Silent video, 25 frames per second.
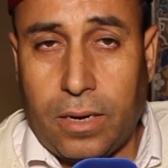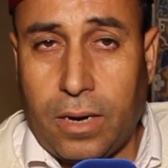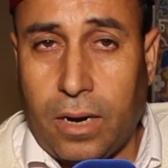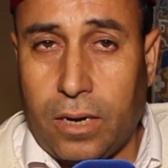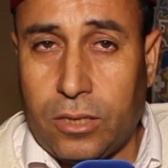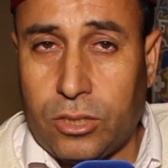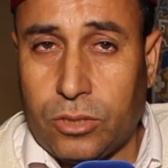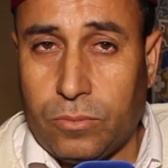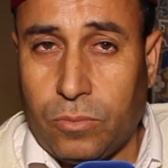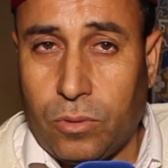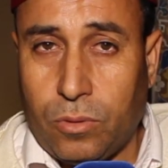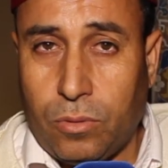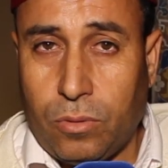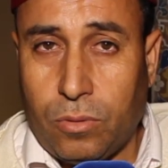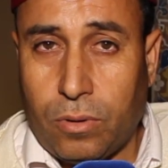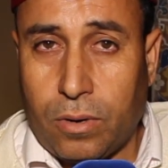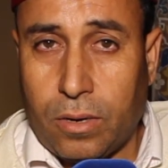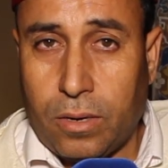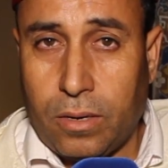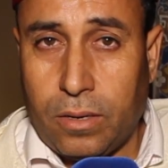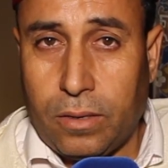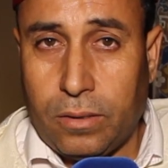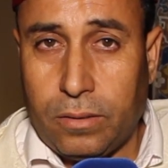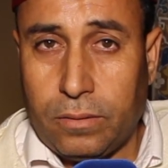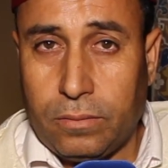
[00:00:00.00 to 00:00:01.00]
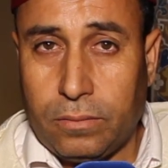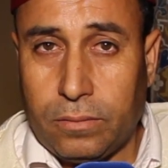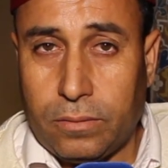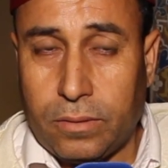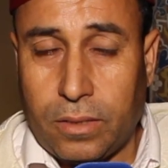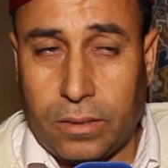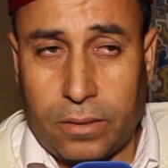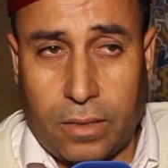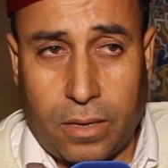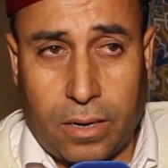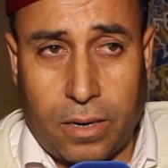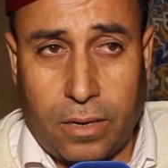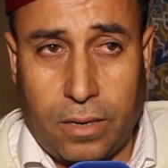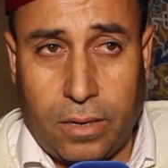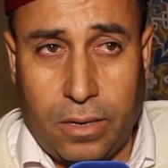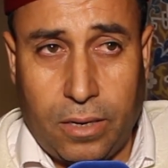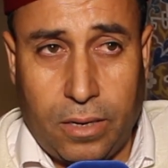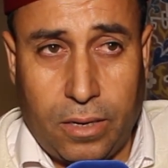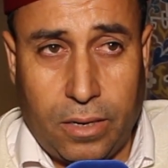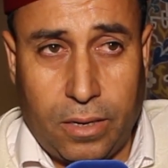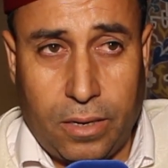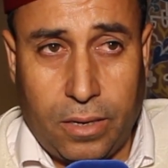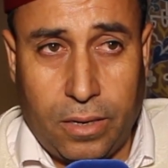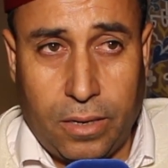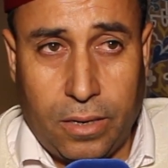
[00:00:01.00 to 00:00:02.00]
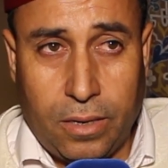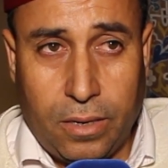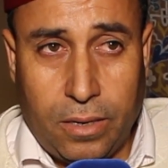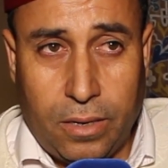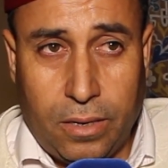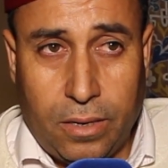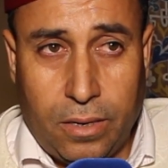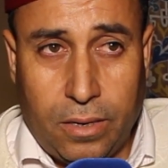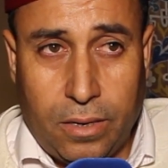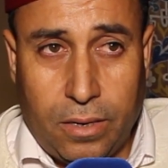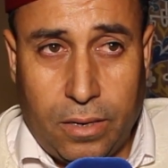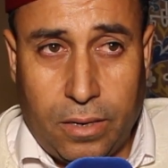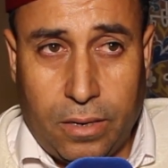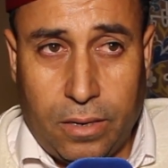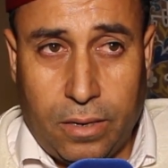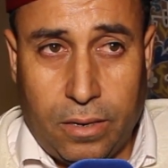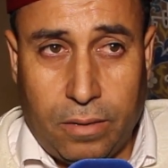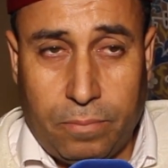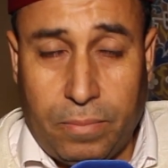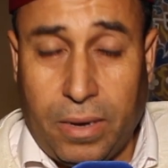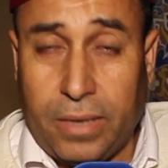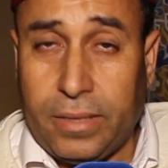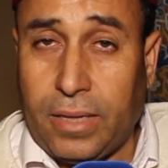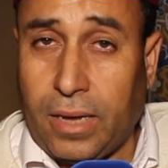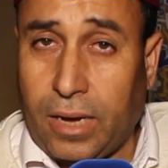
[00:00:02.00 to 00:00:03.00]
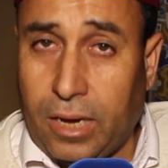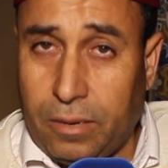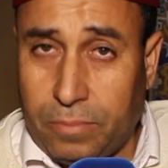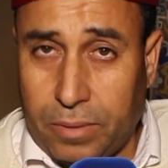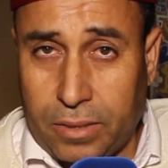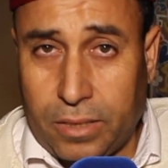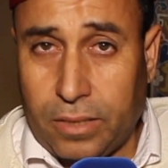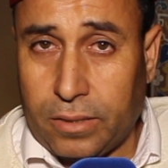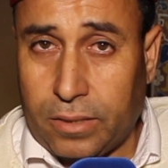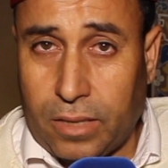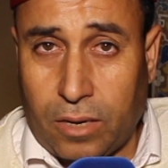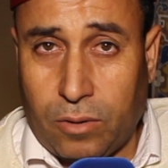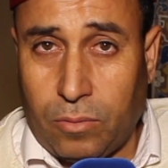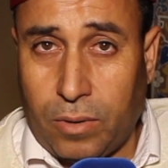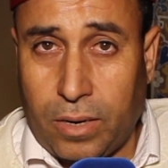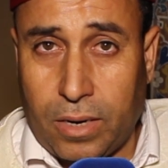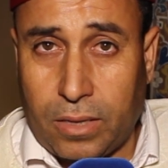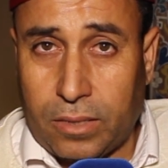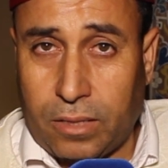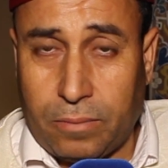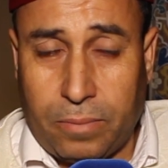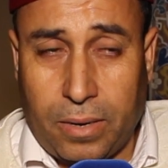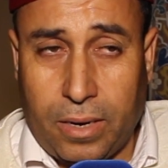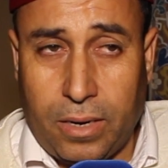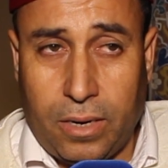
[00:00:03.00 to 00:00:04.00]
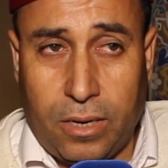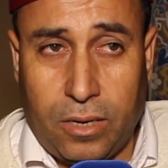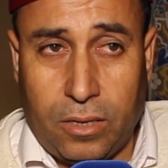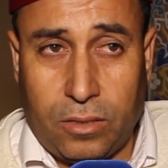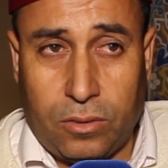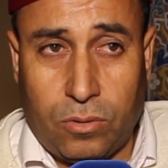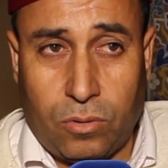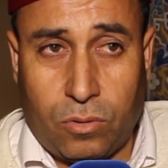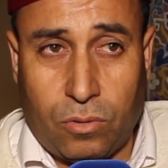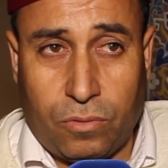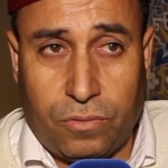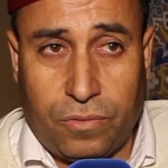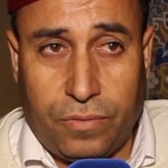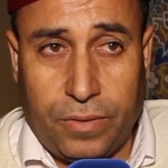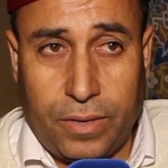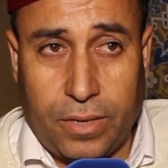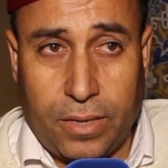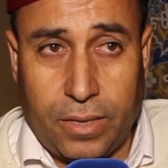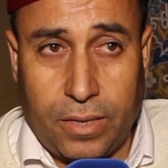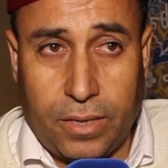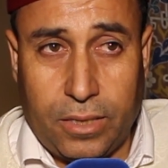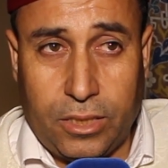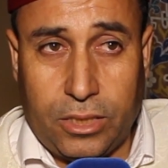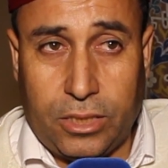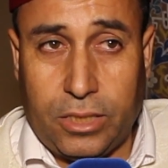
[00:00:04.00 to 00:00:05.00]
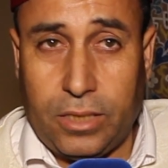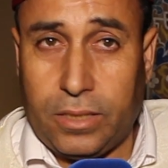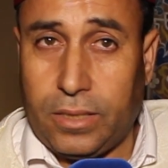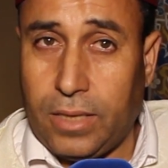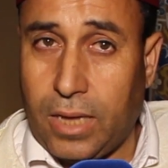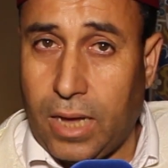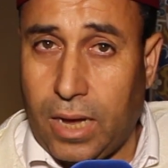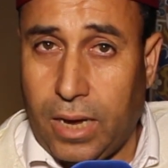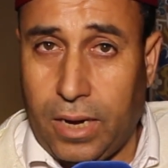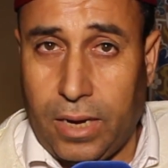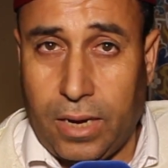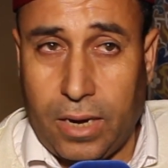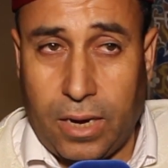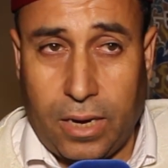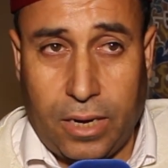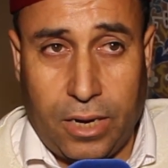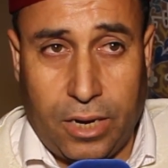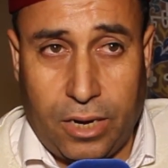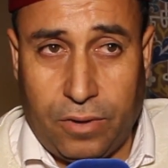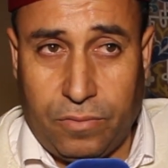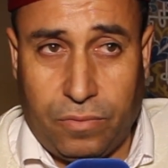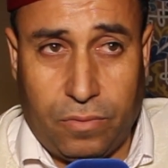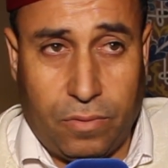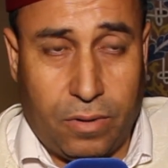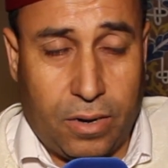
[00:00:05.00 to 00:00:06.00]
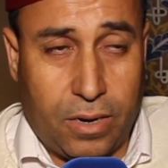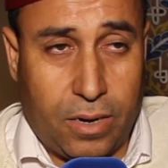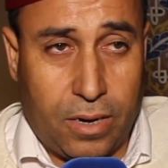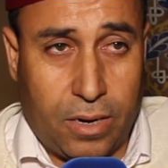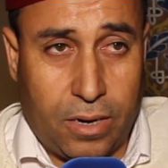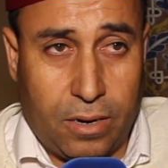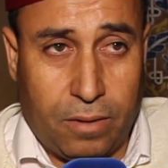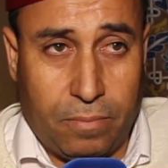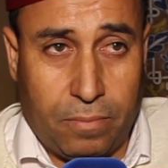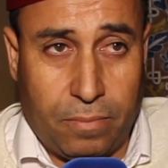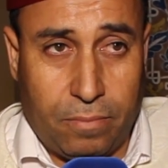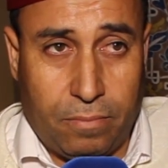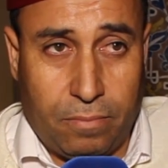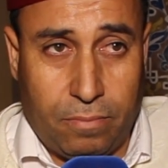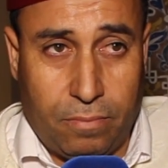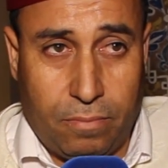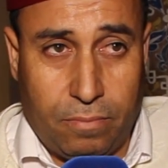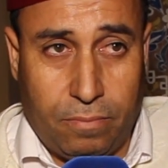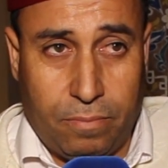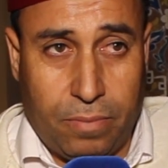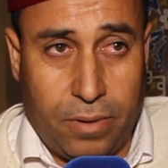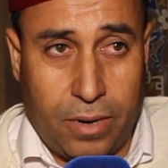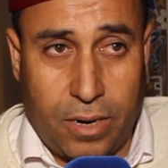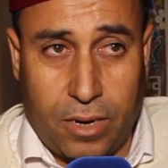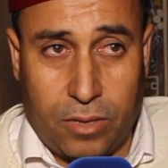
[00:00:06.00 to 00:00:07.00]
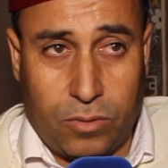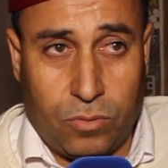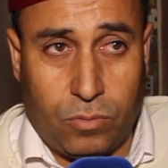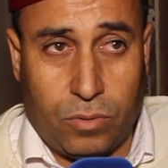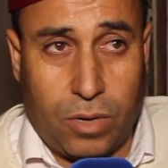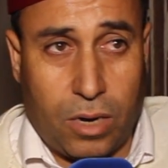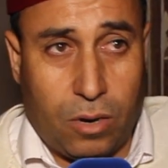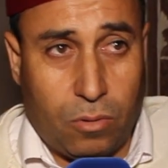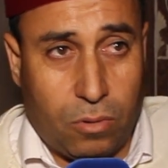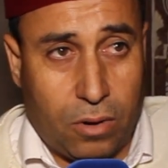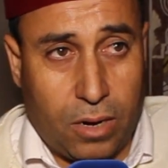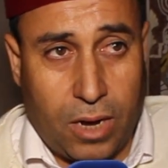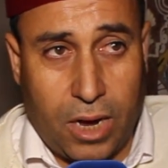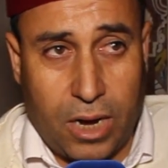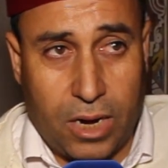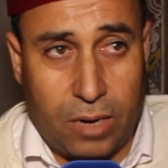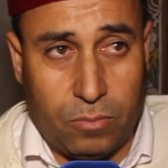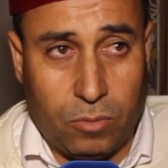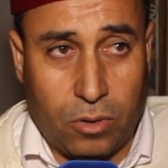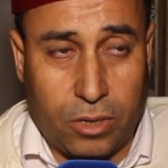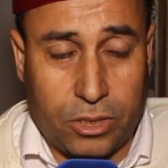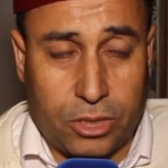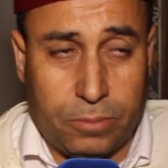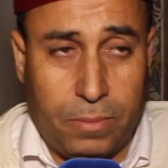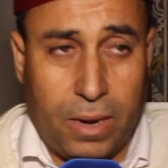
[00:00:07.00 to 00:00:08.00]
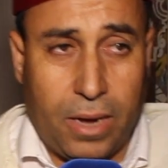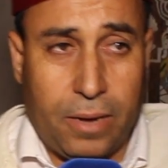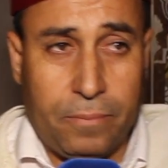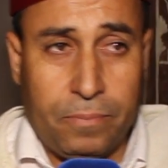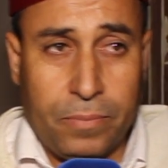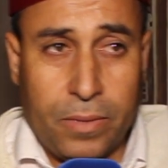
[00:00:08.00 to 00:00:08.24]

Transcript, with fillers: على الجمهور نظرا ل آه، بعد غيبة طويلة طبعا لظروف استثنائية يعرفها بلادنا والعالم أجمع